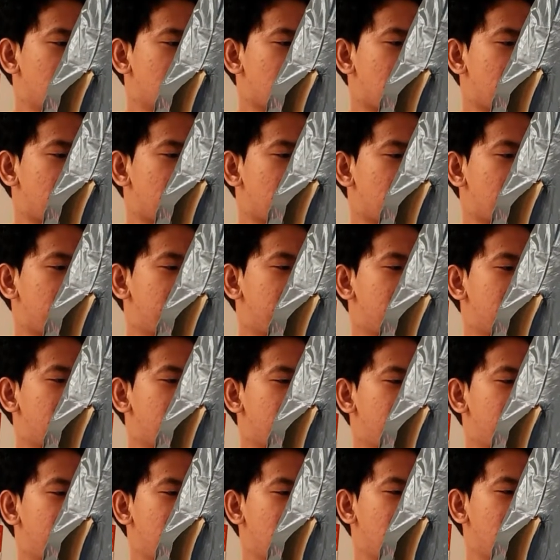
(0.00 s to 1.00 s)
Tapos
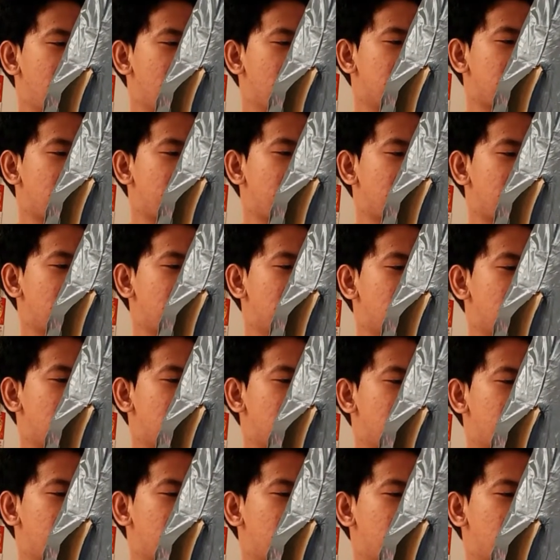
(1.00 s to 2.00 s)
Philippines, tapos yung
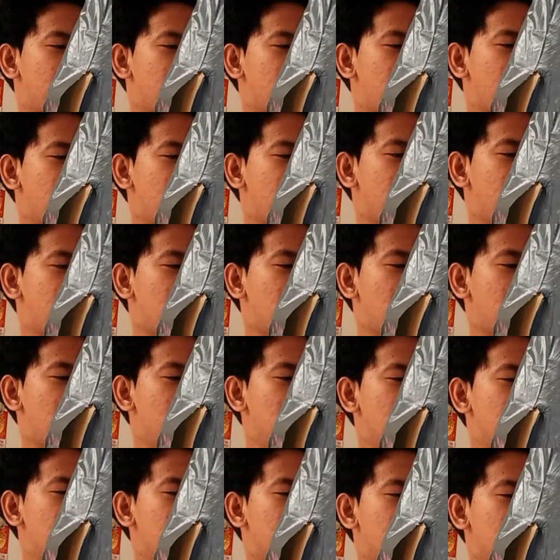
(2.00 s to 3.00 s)
number ko
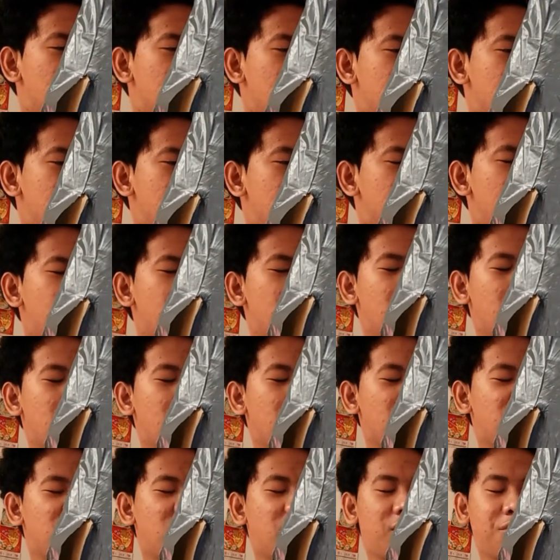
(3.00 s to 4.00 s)
na Sheer
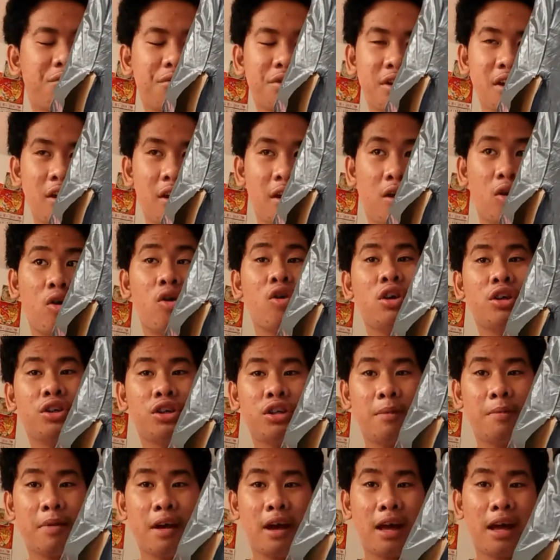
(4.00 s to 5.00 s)
9, Sheer Shield,
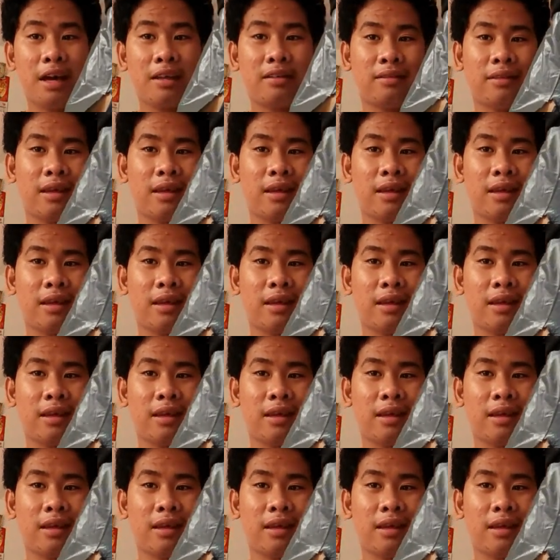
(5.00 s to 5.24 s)
Shibra